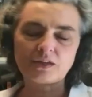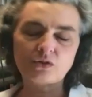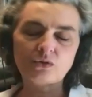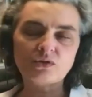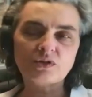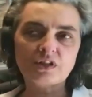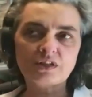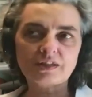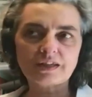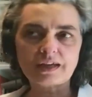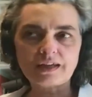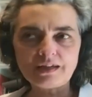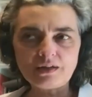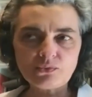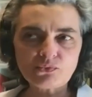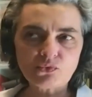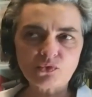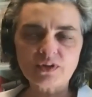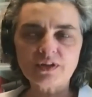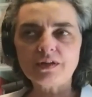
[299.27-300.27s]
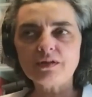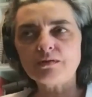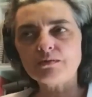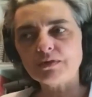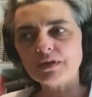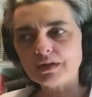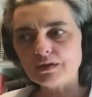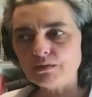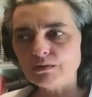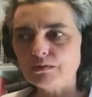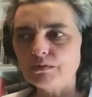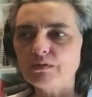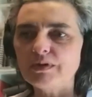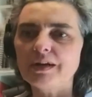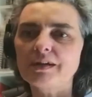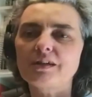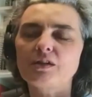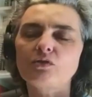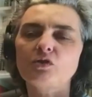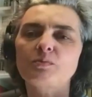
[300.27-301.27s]
Entonces, ahí fue un
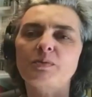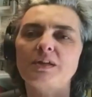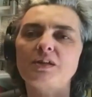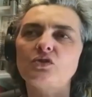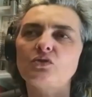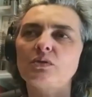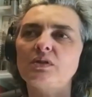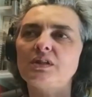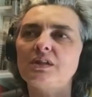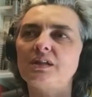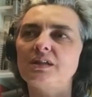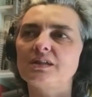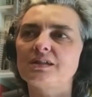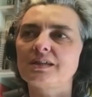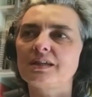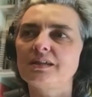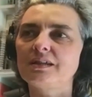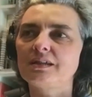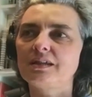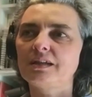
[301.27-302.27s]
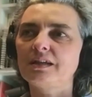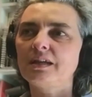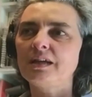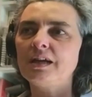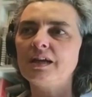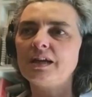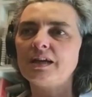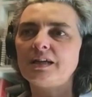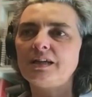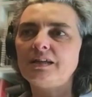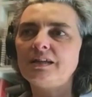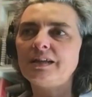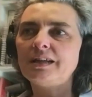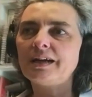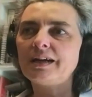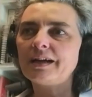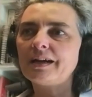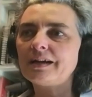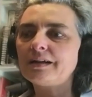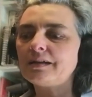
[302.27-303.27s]
lugar que nos pareció interesante
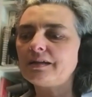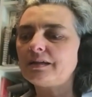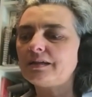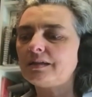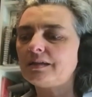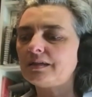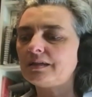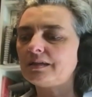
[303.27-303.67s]
indagar